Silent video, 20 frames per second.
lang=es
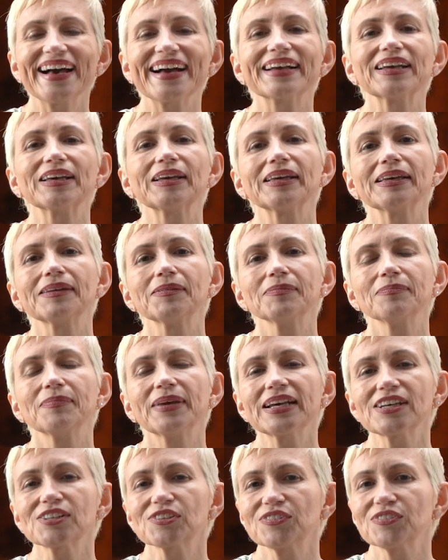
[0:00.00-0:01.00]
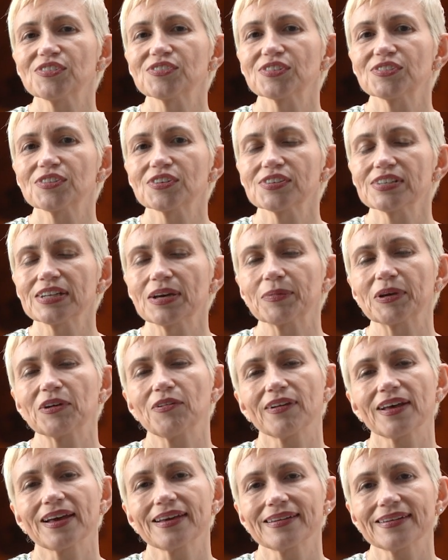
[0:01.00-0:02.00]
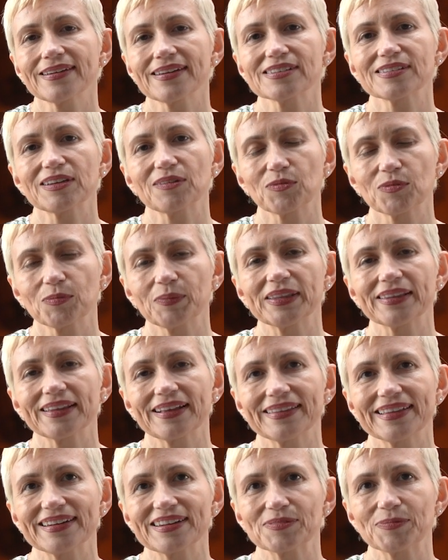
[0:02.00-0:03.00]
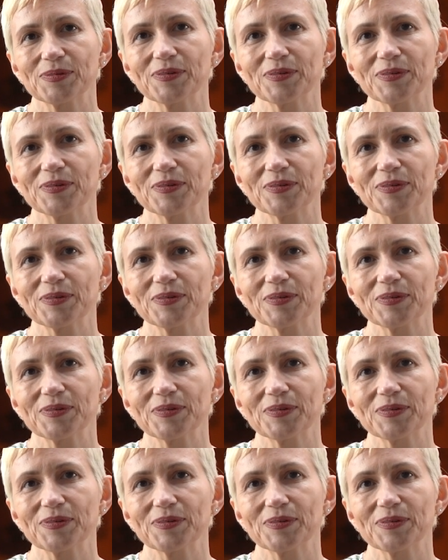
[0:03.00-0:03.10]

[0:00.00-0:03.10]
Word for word: a que vengas con nosotros a mejorar la salud mental de las